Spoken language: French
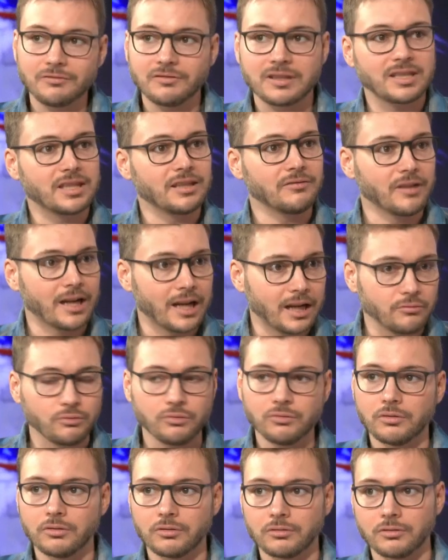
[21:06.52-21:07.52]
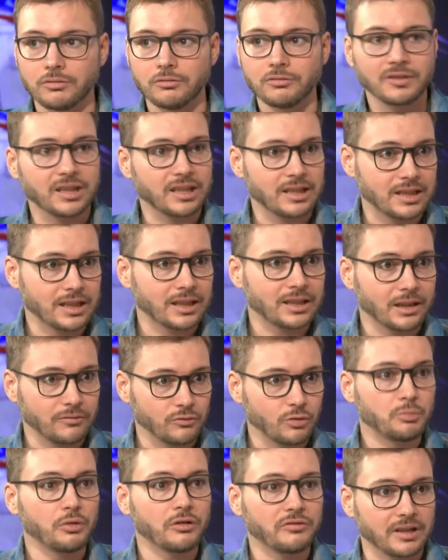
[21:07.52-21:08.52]
festivals ou de, faire des
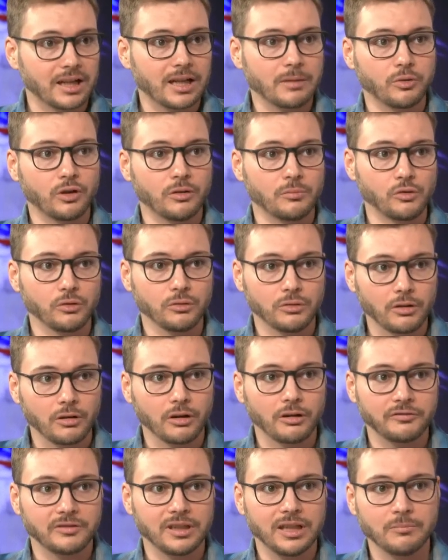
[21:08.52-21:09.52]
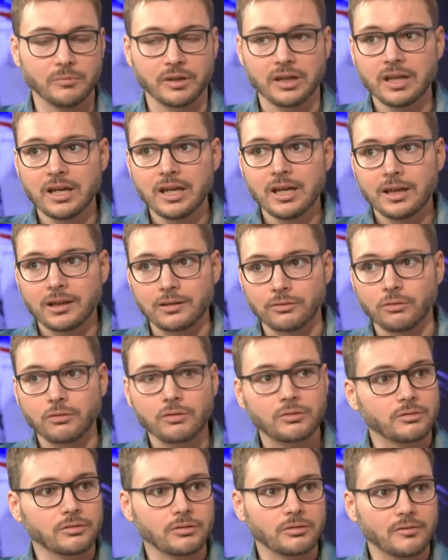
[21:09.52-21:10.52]
interviews pour faire la promo de leur film.
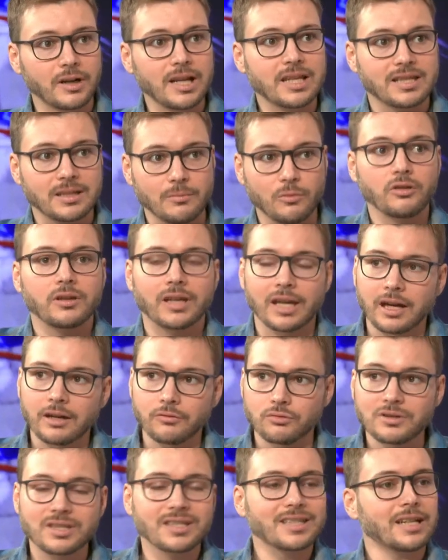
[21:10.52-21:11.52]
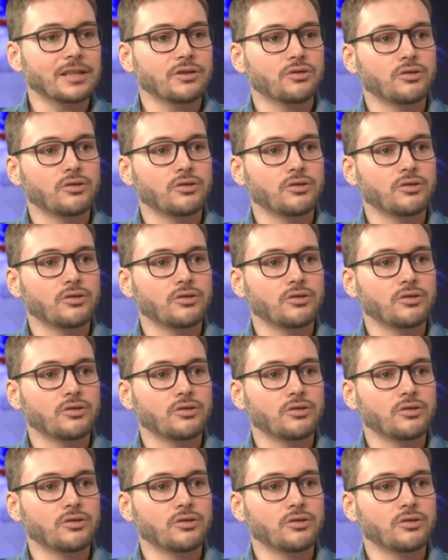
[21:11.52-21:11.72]
Donc voilà, ça bloque une strate